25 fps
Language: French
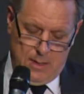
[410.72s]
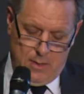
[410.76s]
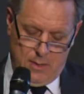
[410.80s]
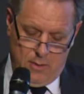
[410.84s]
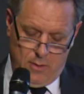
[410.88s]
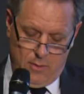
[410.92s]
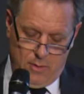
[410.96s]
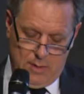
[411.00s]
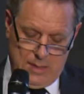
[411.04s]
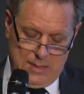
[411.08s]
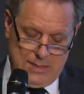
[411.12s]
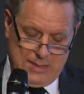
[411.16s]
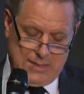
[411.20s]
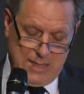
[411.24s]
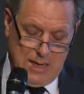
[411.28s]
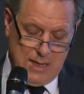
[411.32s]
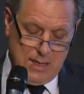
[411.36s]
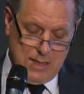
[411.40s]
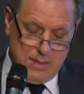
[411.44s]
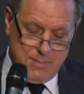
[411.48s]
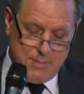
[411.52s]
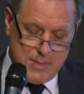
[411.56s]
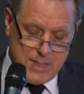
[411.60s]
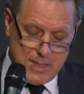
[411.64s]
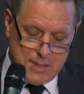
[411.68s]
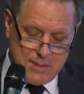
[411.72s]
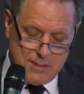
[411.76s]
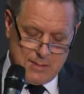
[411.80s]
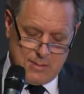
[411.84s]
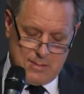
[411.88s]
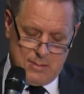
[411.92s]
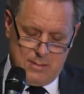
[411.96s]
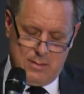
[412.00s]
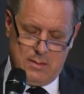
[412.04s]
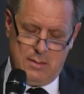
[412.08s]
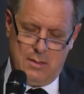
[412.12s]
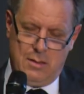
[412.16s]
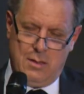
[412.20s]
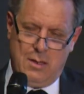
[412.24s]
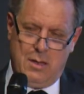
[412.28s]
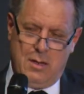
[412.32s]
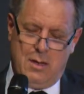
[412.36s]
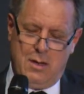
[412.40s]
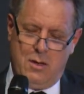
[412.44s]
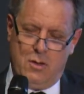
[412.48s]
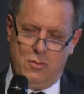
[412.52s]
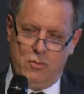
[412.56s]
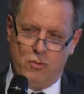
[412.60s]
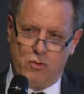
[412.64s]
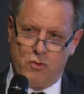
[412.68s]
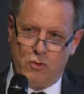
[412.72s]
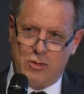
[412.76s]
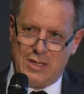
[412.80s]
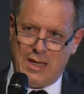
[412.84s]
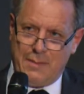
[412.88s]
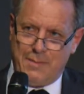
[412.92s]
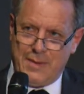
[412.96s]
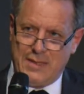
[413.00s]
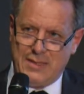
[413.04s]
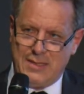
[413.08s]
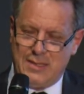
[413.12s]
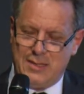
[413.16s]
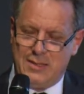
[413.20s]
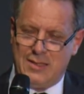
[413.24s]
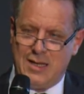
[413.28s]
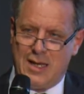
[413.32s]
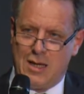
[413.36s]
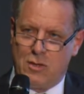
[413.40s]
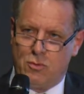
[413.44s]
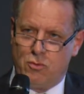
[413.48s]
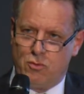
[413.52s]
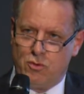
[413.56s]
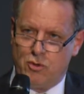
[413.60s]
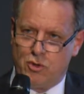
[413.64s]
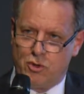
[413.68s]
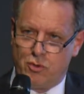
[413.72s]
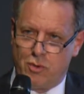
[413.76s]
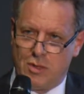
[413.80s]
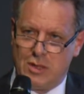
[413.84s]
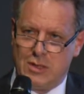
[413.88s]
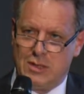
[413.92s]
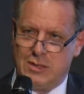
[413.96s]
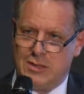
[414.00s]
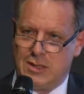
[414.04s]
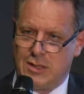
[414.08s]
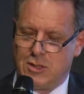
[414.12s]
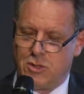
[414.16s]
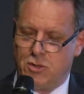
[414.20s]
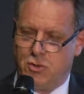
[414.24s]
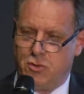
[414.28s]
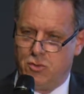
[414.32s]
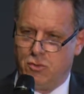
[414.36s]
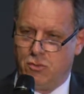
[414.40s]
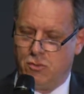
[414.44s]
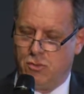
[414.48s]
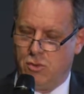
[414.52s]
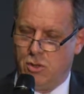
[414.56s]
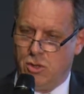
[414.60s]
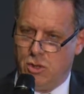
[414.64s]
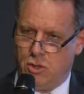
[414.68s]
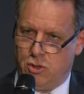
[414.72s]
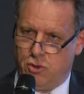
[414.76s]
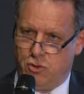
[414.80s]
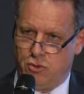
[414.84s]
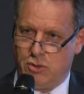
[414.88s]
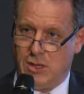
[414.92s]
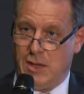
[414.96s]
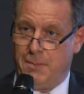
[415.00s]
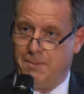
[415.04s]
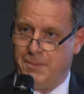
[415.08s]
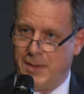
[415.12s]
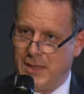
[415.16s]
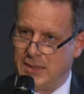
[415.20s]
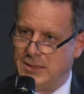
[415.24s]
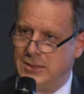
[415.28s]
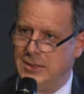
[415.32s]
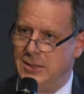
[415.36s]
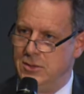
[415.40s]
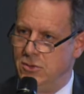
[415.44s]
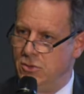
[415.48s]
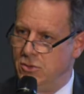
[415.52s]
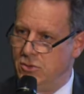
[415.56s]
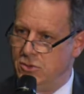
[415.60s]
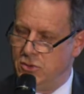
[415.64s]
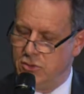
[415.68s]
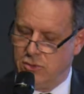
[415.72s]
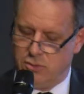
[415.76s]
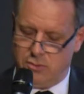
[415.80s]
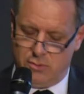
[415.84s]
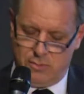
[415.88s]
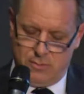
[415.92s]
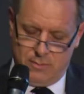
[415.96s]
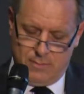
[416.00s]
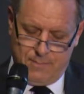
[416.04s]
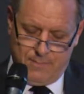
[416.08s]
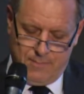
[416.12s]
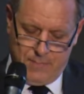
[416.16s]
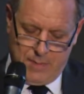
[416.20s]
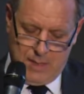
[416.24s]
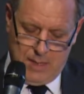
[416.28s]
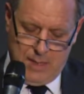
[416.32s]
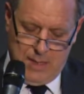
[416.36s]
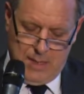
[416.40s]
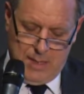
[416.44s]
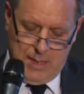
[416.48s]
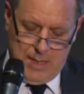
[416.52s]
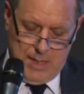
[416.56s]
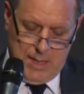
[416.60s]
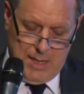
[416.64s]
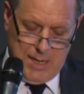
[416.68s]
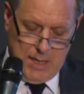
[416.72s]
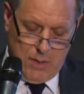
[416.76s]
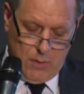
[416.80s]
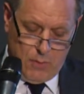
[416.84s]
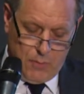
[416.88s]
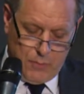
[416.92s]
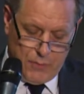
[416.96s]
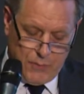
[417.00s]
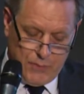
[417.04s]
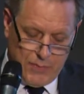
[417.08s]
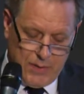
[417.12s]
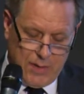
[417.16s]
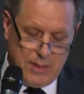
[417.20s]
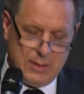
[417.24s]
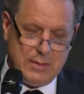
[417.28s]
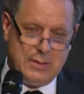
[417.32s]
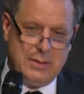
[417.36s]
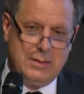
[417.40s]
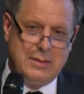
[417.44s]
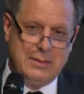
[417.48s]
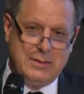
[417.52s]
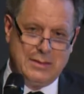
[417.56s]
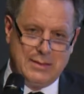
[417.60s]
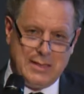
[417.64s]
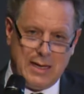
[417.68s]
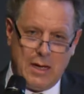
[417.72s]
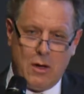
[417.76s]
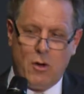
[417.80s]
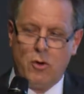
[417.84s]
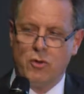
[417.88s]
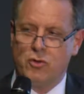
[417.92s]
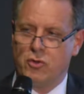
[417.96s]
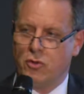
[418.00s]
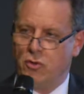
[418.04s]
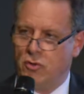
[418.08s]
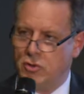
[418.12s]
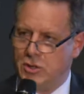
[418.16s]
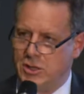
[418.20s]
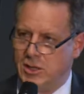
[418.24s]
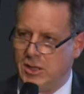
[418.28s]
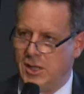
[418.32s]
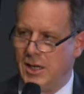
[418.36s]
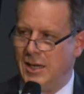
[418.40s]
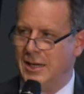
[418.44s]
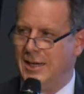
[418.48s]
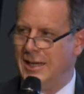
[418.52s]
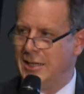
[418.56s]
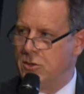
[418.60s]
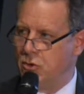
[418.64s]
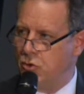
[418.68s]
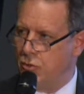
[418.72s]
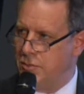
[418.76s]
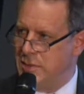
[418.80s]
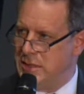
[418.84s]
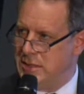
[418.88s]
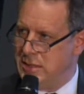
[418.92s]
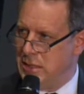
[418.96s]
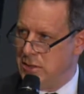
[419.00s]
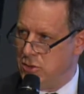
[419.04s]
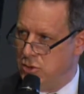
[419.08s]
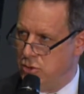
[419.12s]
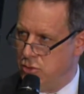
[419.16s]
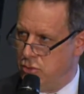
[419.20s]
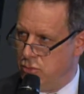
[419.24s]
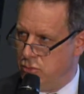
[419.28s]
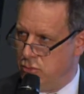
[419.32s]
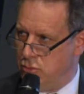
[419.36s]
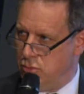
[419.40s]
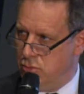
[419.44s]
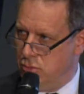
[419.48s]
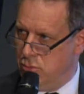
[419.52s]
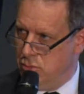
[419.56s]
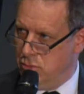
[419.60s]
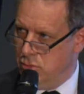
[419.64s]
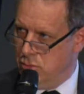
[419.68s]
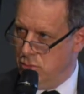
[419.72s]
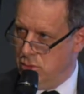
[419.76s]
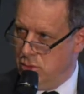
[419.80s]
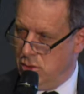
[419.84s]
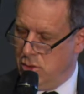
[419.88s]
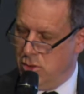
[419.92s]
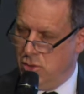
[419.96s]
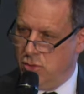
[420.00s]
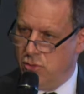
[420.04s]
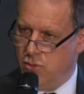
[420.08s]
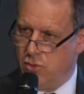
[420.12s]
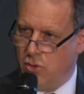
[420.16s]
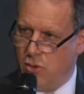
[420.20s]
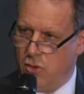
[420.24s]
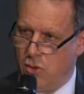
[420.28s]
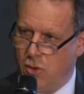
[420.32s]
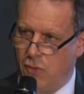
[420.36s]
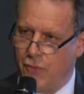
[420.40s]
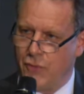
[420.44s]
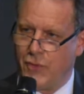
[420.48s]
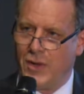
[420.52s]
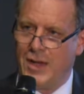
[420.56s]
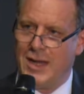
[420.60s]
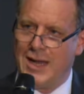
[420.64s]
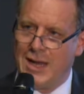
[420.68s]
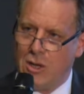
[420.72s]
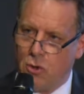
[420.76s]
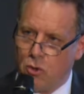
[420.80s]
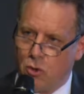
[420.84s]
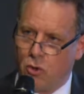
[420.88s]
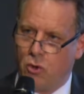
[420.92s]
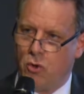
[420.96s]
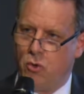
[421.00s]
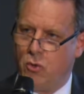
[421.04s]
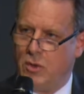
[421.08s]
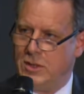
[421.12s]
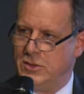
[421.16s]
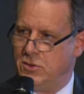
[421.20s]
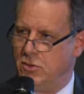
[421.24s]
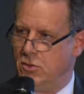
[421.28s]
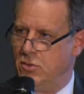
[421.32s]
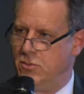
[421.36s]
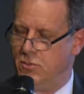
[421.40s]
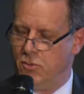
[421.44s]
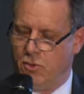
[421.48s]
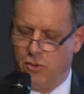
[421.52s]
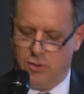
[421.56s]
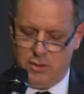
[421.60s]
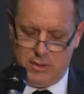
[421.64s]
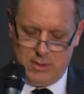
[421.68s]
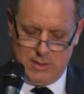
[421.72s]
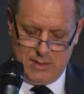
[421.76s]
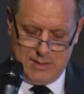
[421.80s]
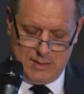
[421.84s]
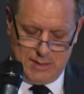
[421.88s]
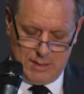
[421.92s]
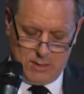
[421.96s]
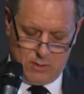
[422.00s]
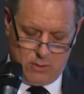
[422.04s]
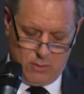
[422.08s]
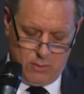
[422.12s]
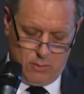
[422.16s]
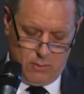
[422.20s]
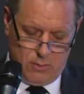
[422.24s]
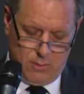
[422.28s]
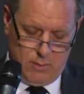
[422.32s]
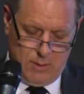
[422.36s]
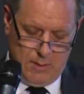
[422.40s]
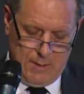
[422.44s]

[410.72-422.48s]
Euh, ça limite notre capacité à construire des actions sur la pertinence. Et enfin, ça entretient l'atomisation de l'offre et le cloisonnement des acteurs.